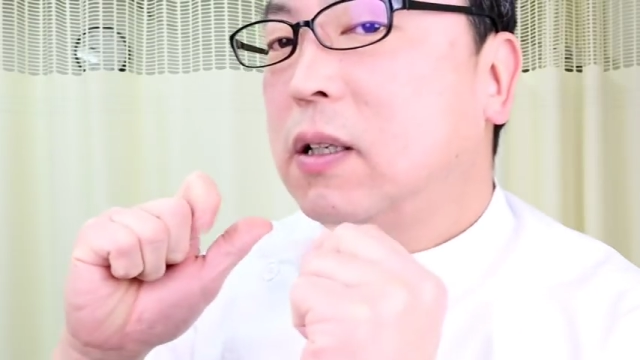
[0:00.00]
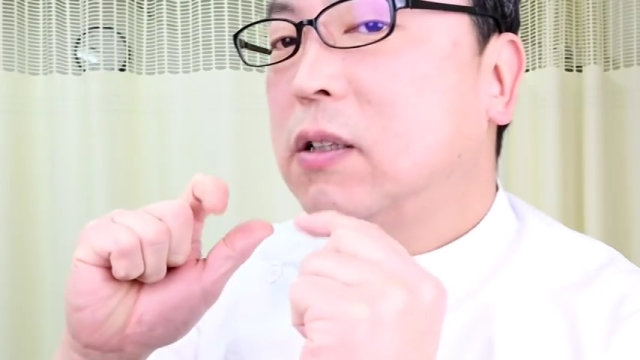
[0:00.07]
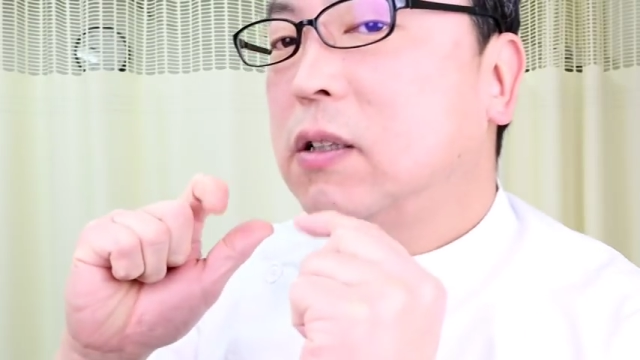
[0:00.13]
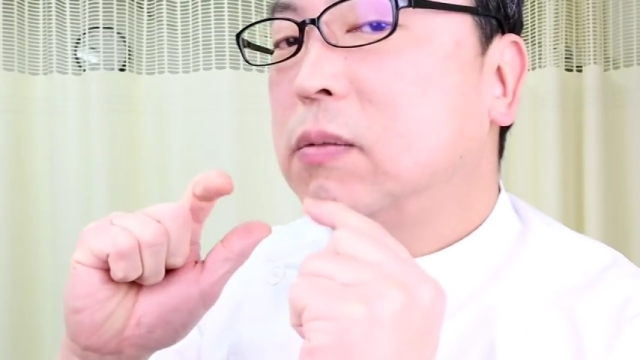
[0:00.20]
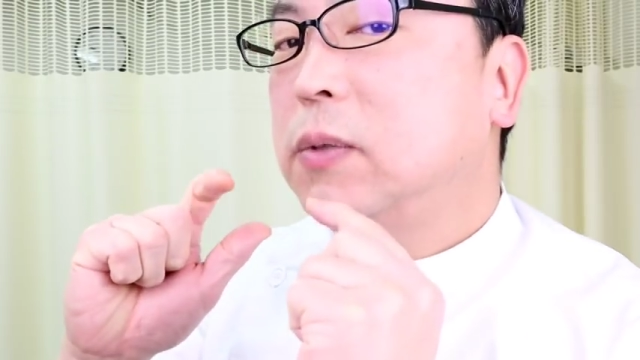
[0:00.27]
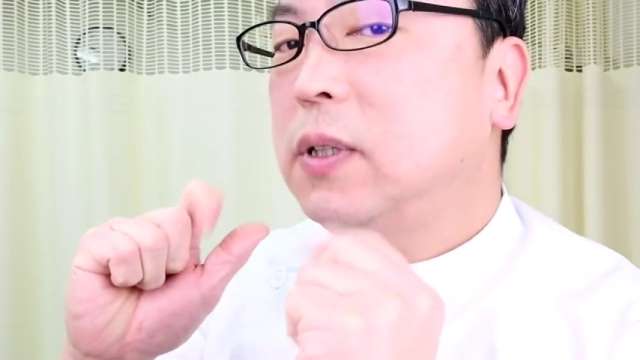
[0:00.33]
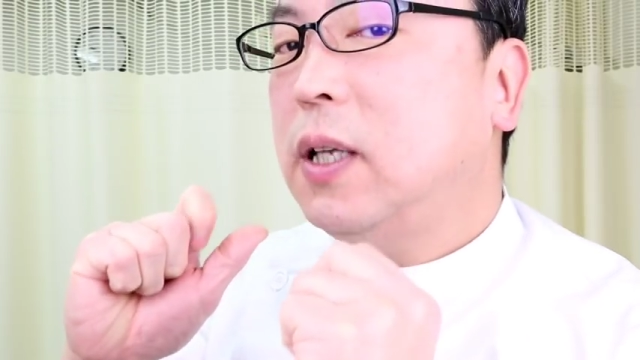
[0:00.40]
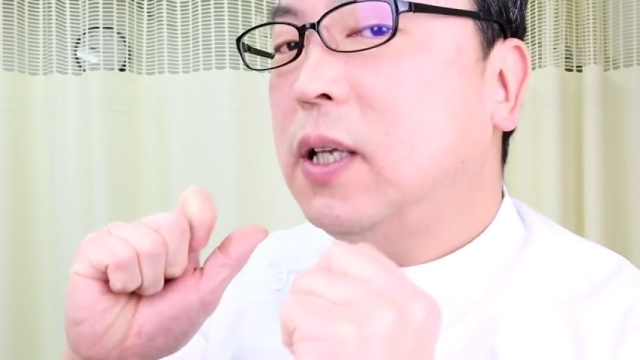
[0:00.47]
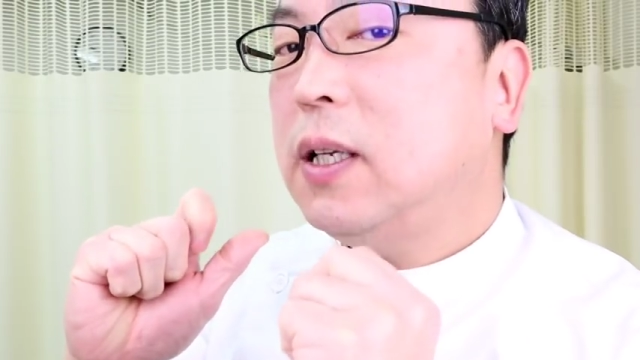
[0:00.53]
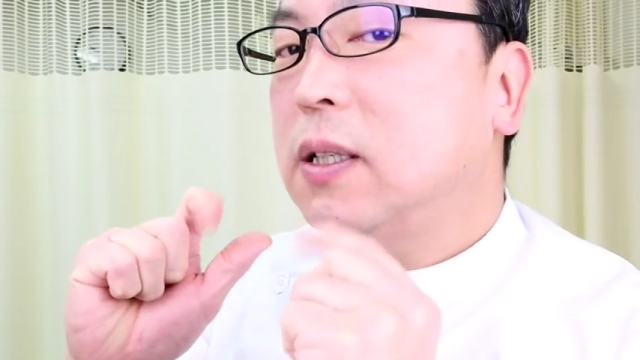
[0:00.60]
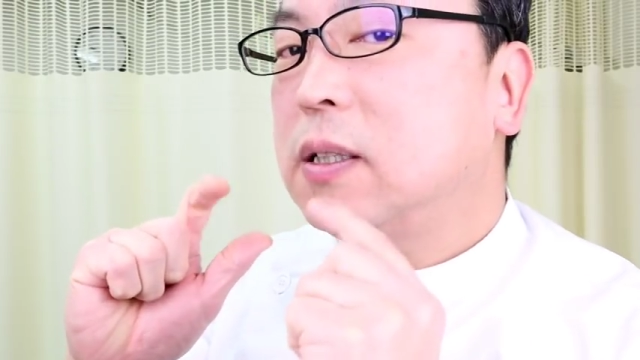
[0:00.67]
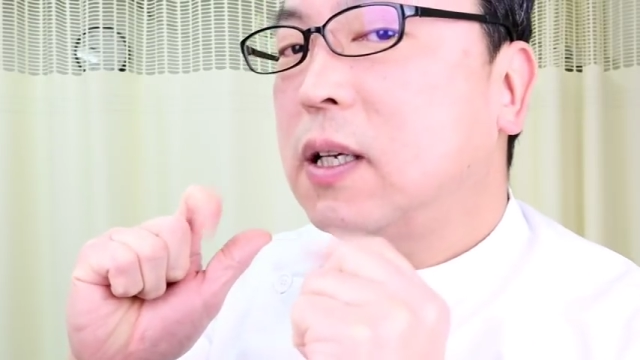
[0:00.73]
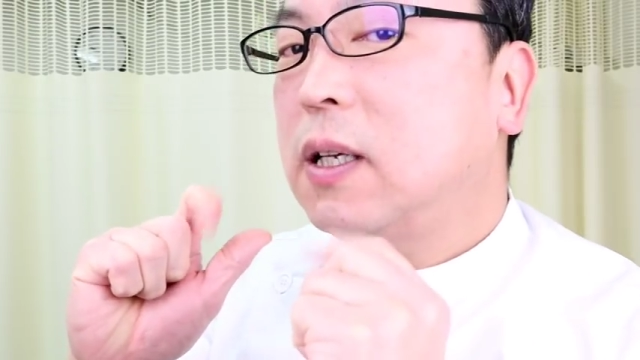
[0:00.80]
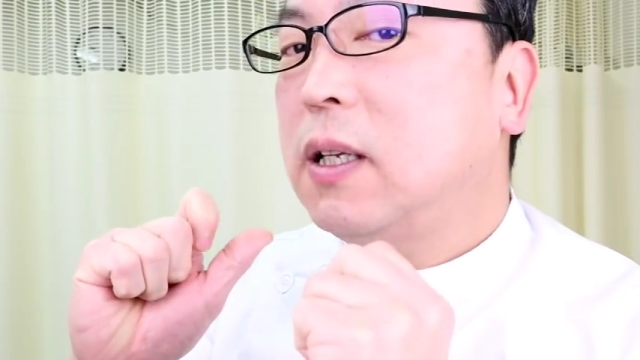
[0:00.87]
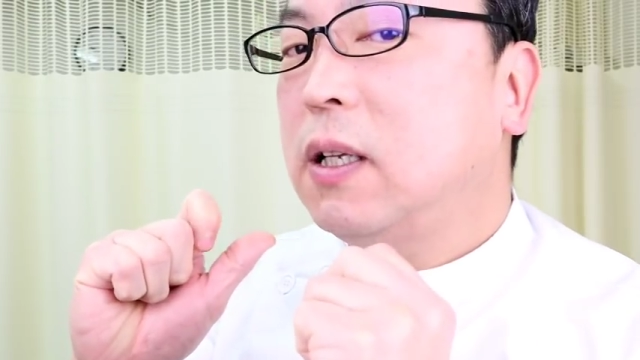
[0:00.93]
指で
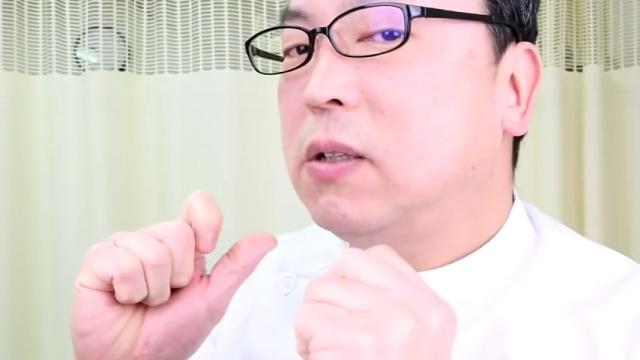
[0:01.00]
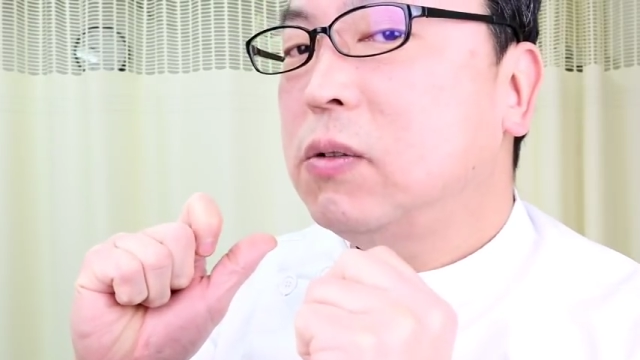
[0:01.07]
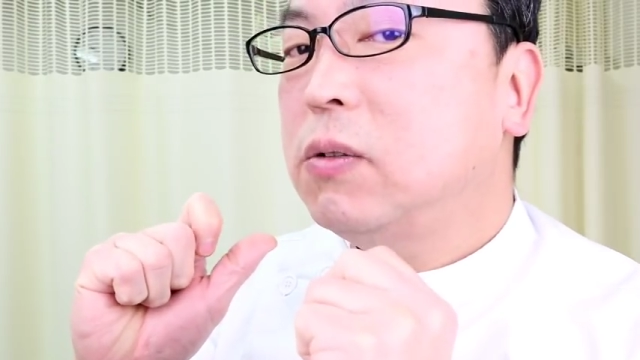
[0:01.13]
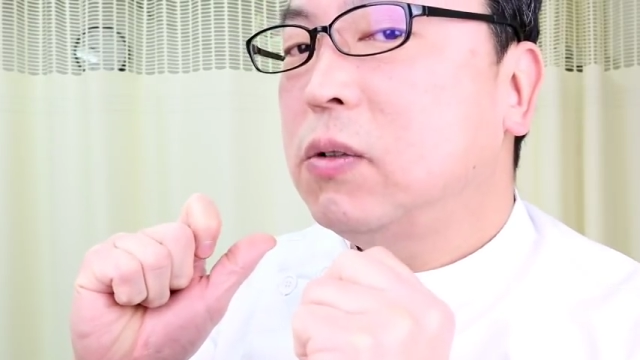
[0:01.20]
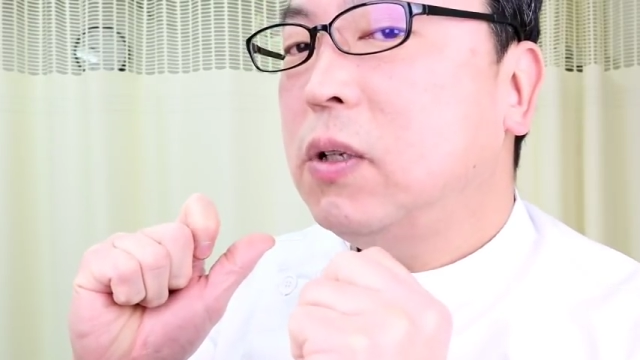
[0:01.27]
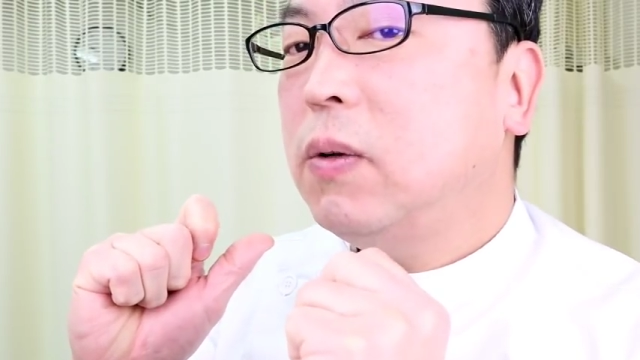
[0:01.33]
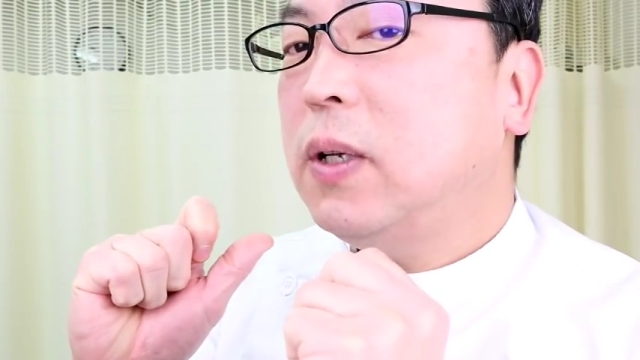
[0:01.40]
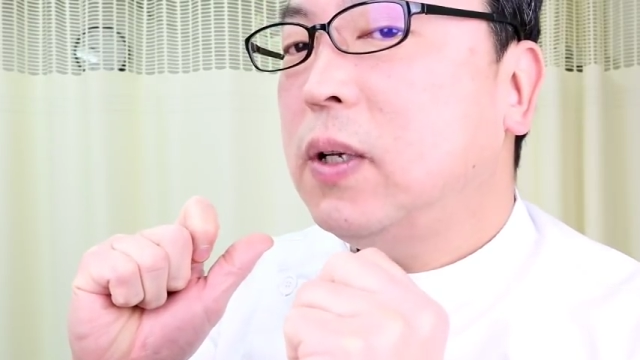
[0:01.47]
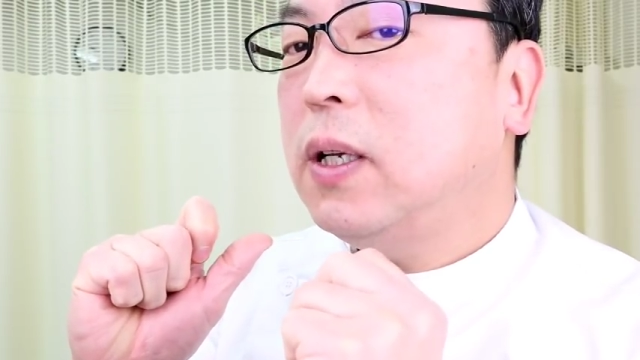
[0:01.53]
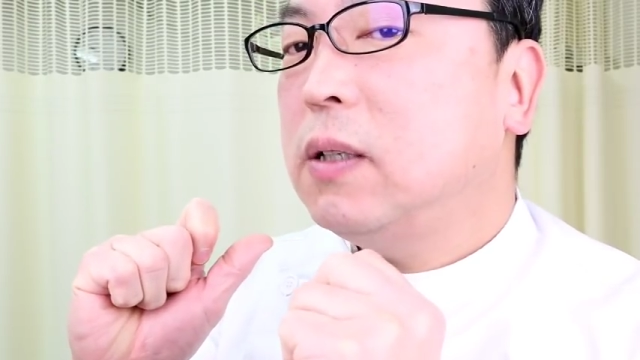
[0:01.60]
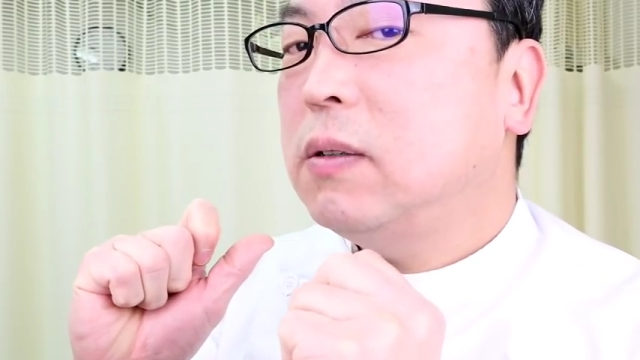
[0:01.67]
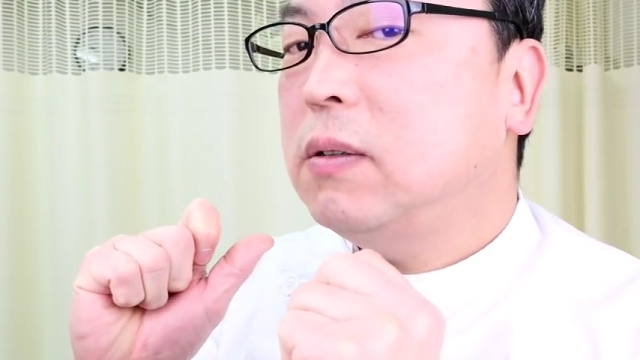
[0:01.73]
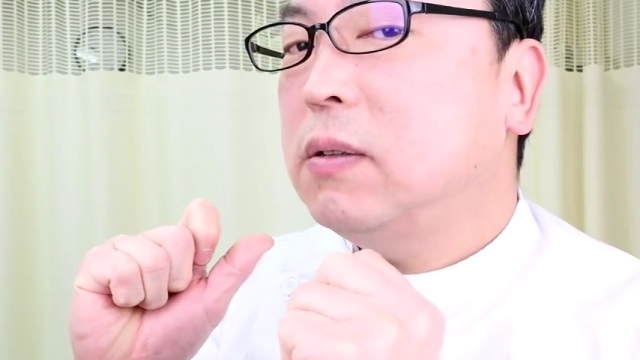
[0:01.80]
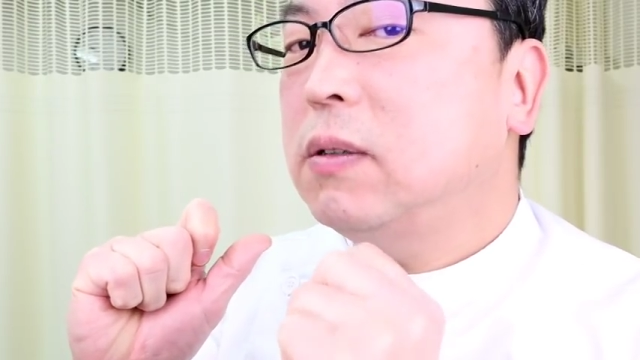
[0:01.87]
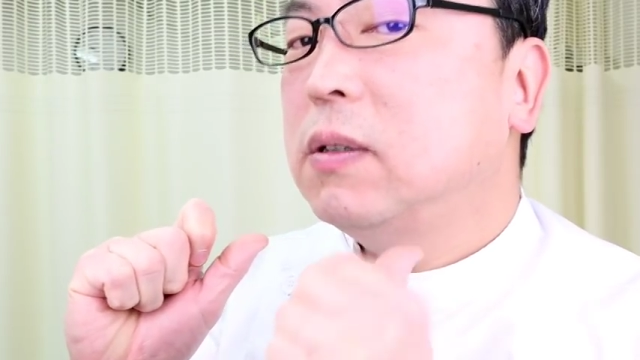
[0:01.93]
下げるのではな
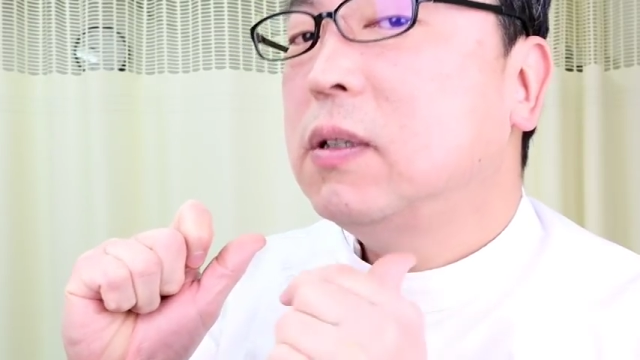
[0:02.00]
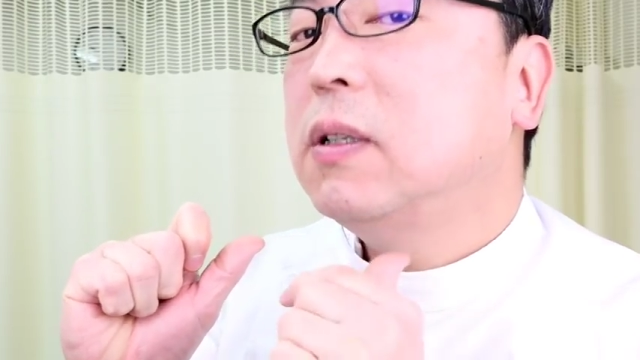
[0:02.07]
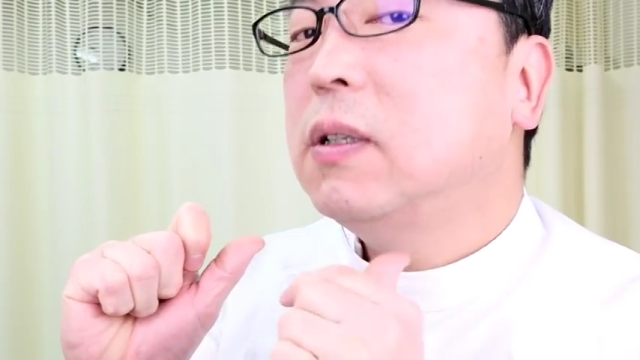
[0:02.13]
く、